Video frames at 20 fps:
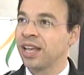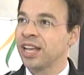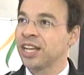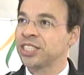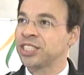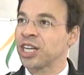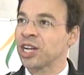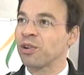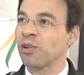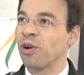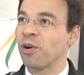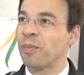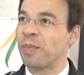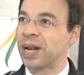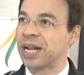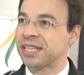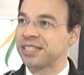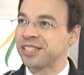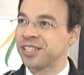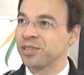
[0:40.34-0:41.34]
chegou ao
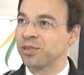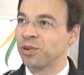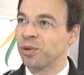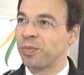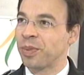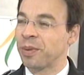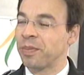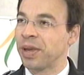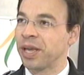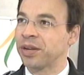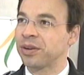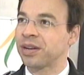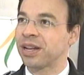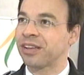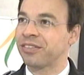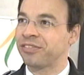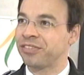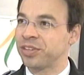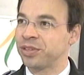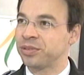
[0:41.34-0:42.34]
Brasil o primeiro
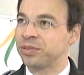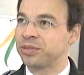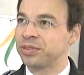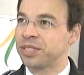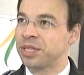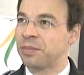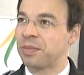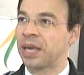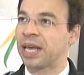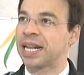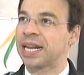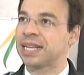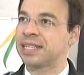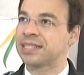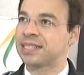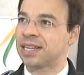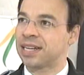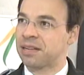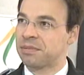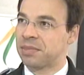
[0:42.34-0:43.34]
navio de
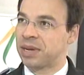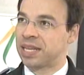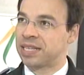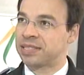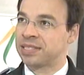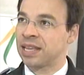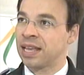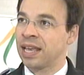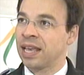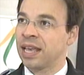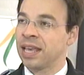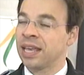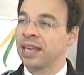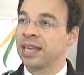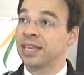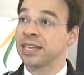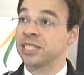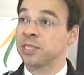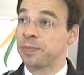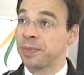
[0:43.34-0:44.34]
imigrantes alemães.
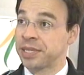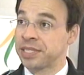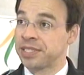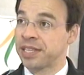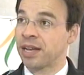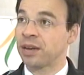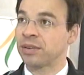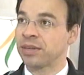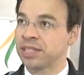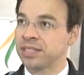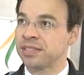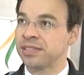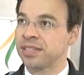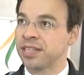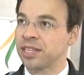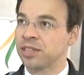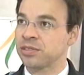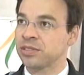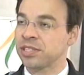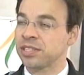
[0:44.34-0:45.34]
Em especial, neste
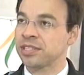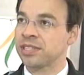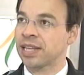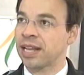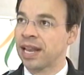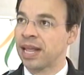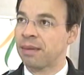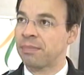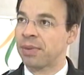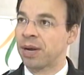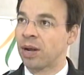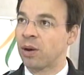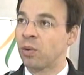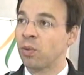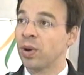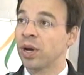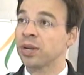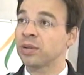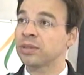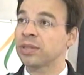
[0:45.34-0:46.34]
ano se celebra o
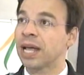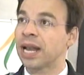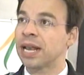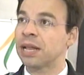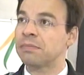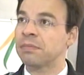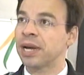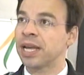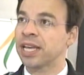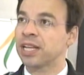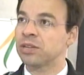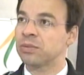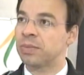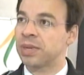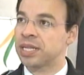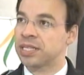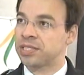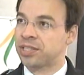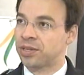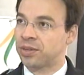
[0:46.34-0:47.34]
Ano da Alemanha no
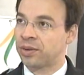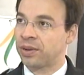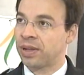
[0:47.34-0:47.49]
Brasil.